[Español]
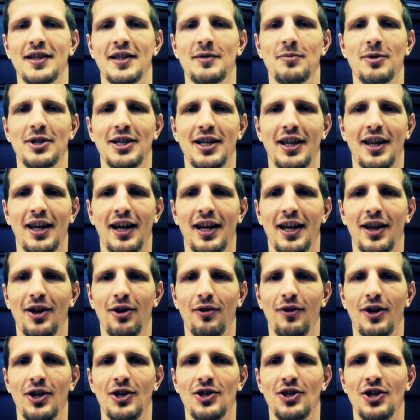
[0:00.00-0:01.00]
this is Mirza
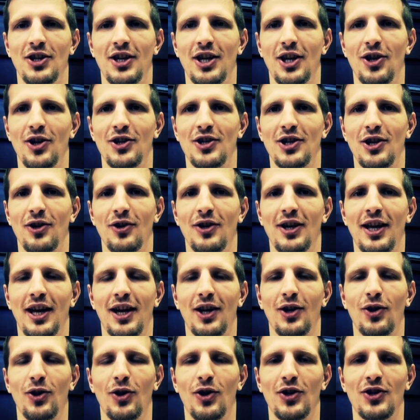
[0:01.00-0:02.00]
Taretovich y quiero
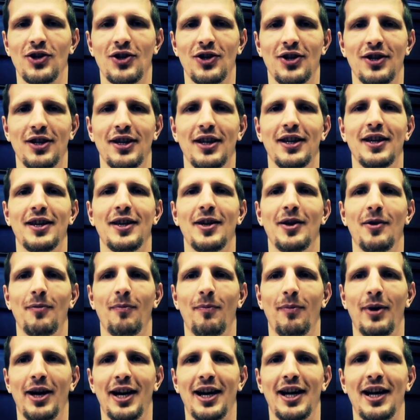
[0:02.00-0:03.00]
saludar a todos
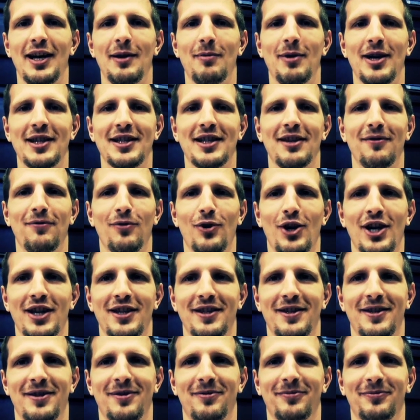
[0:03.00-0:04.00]
para el Básquet
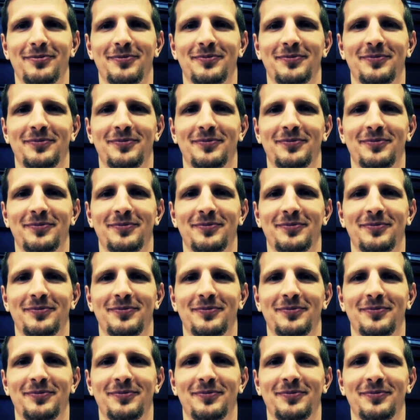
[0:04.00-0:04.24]
Us.